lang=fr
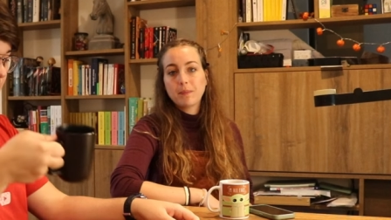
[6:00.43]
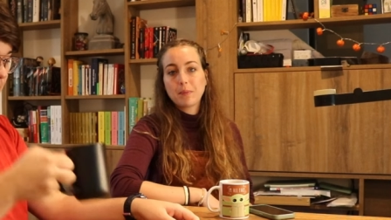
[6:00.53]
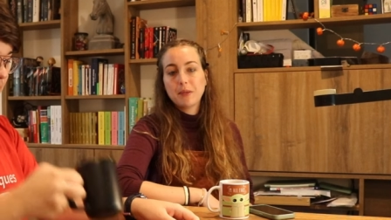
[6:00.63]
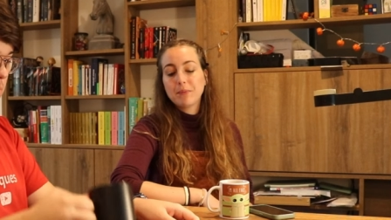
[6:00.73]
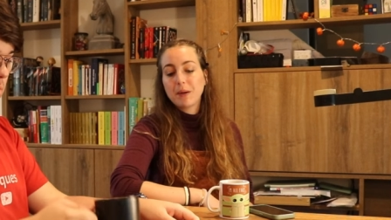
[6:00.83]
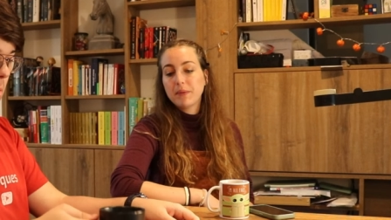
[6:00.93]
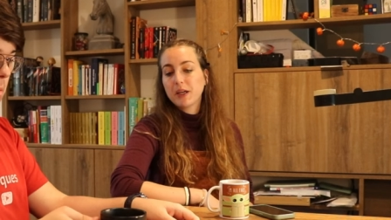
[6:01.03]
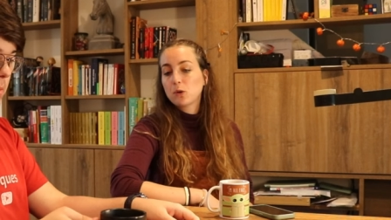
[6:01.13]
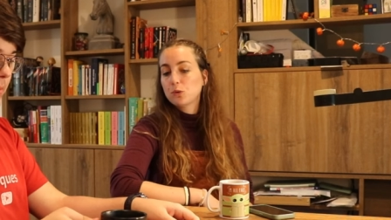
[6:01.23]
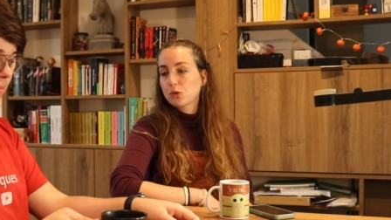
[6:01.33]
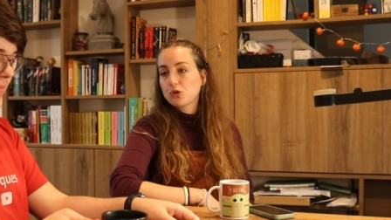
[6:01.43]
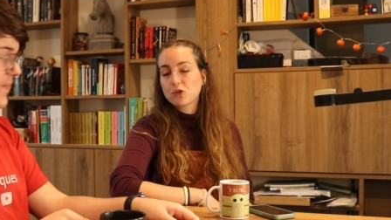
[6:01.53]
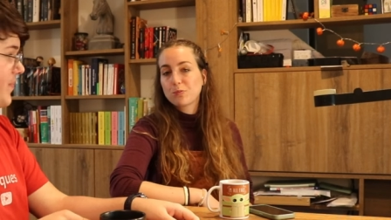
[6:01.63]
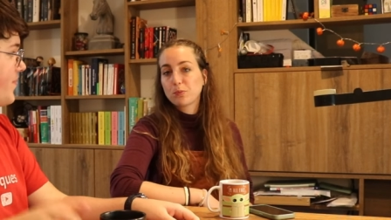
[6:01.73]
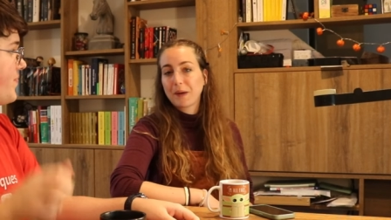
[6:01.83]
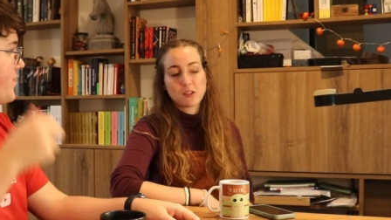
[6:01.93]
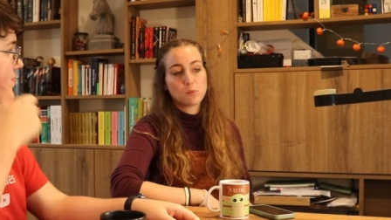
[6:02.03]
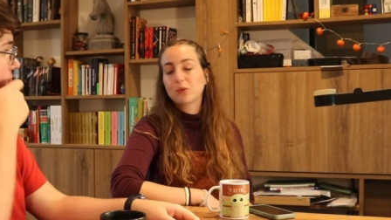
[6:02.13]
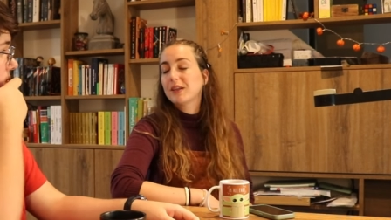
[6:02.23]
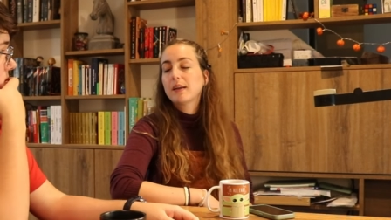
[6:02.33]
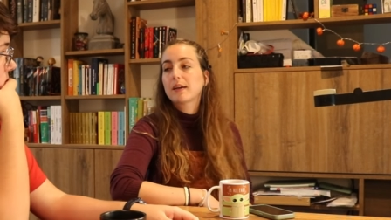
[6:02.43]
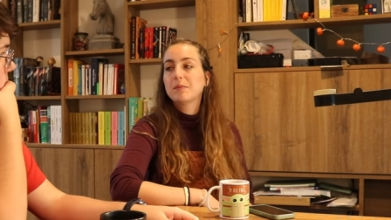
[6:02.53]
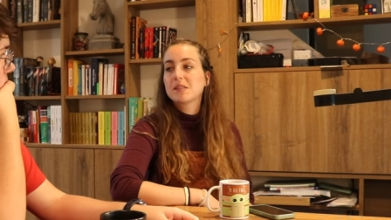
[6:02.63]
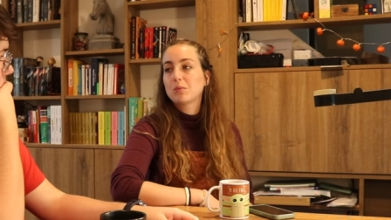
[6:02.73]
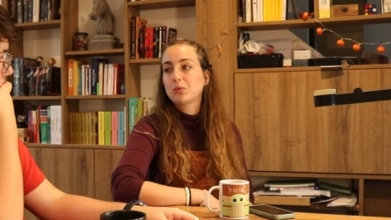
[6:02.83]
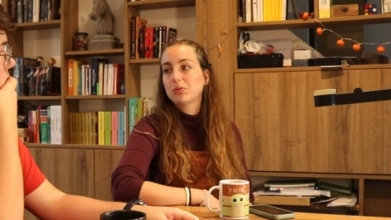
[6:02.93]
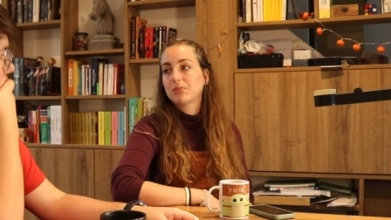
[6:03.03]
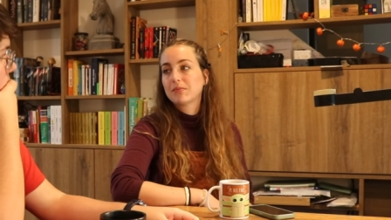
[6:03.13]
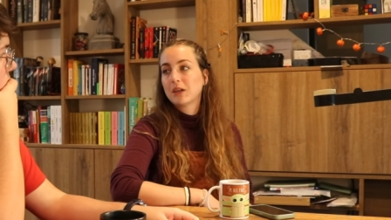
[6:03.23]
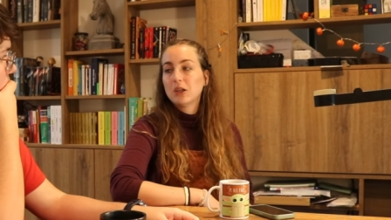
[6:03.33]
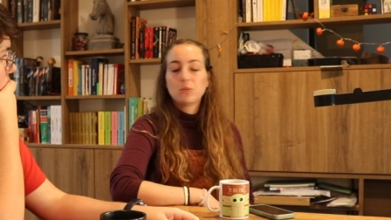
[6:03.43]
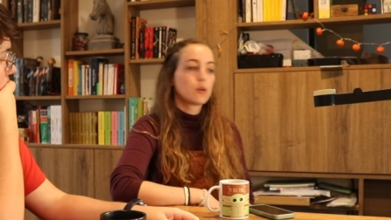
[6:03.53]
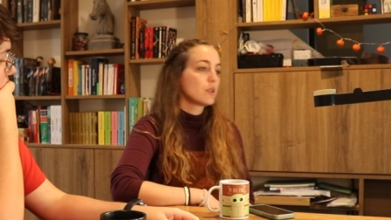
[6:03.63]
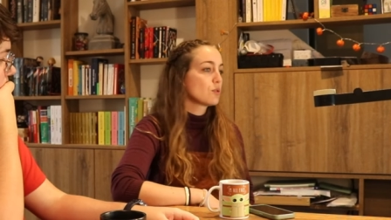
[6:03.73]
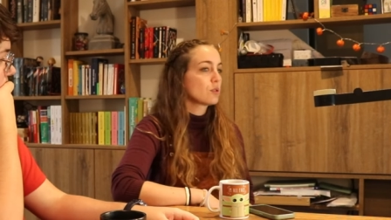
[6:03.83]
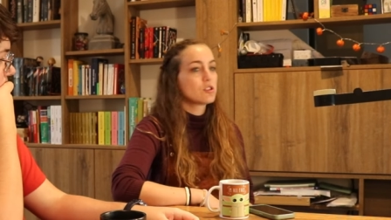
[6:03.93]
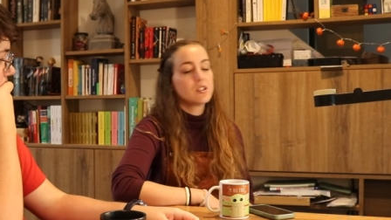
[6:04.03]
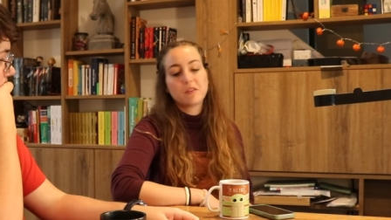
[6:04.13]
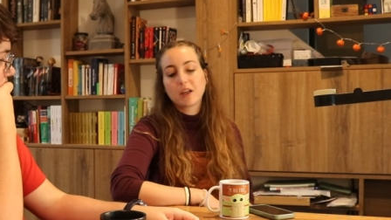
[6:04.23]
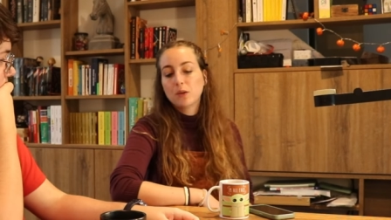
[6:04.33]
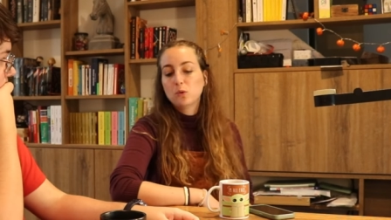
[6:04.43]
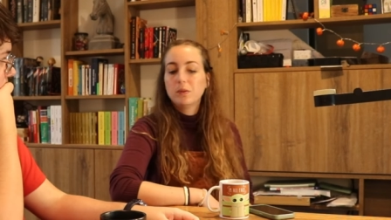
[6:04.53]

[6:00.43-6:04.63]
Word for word: de m'appeler ma mère en urgence pour, par exemple, pour déclarer mes impôts, pour être sûr que je n'avais rien